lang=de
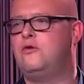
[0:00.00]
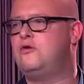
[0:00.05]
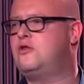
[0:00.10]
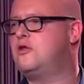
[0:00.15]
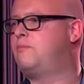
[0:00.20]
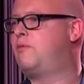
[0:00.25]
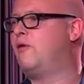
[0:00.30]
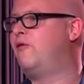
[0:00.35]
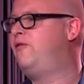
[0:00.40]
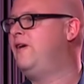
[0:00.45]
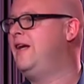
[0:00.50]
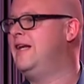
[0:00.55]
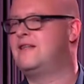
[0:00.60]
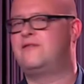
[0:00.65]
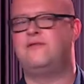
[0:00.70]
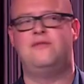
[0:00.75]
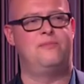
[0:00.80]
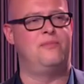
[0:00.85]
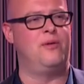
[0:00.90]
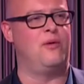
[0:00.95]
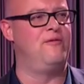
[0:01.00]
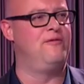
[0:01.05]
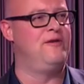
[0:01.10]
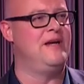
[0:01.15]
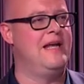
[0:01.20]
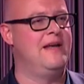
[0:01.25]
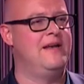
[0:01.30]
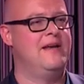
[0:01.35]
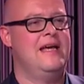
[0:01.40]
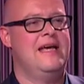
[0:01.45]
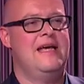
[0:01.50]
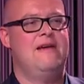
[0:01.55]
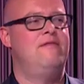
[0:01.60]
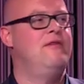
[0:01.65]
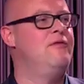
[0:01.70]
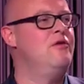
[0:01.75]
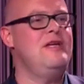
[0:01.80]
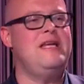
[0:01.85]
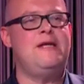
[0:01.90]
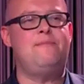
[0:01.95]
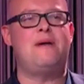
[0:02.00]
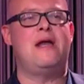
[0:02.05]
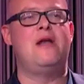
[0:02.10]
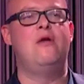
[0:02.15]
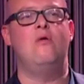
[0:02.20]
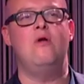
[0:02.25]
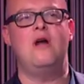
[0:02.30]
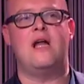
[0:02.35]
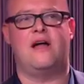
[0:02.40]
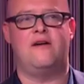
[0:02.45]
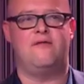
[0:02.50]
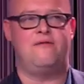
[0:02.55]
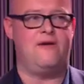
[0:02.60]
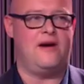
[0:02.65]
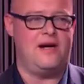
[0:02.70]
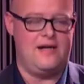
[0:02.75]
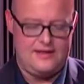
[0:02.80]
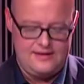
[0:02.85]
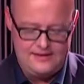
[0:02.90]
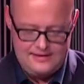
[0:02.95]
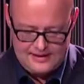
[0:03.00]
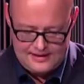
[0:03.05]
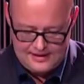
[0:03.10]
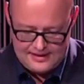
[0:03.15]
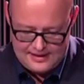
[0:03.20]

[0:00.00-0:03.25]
und Nutzerprofilen. Wir würden nicht bei Null anfangen.